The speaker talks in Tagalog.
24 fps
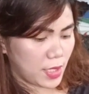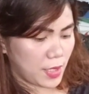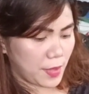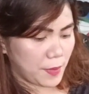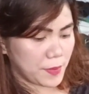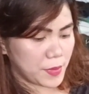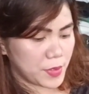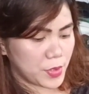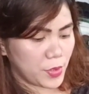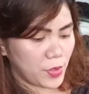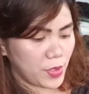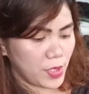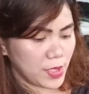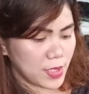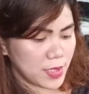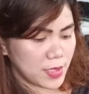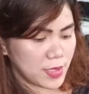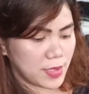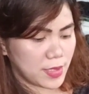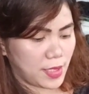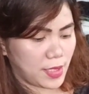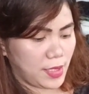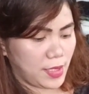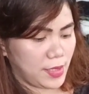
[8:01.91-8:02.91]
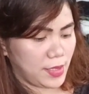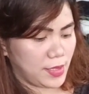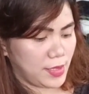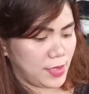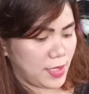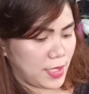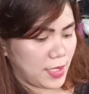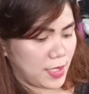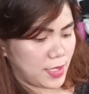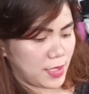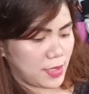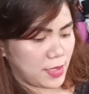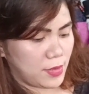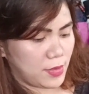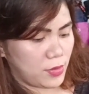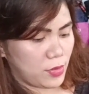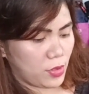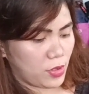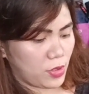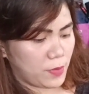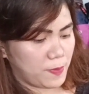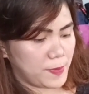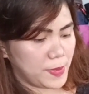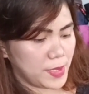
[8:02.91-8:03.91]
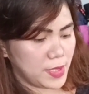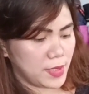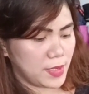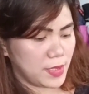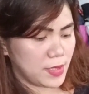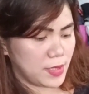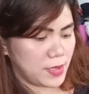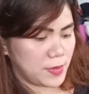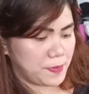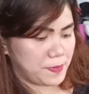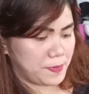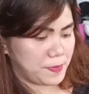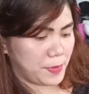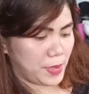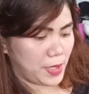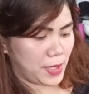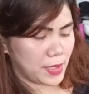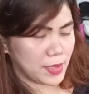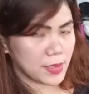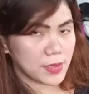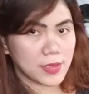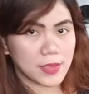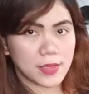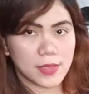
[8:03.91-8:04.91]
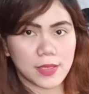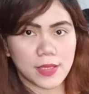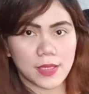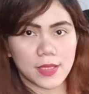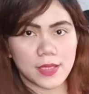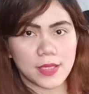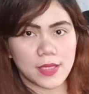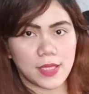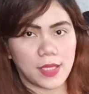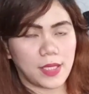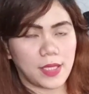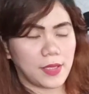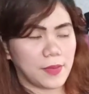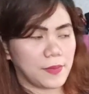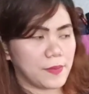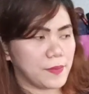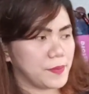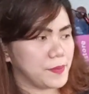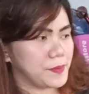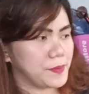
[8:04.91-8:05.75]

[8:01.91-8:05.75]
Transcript: I'm so excited to open this box kasi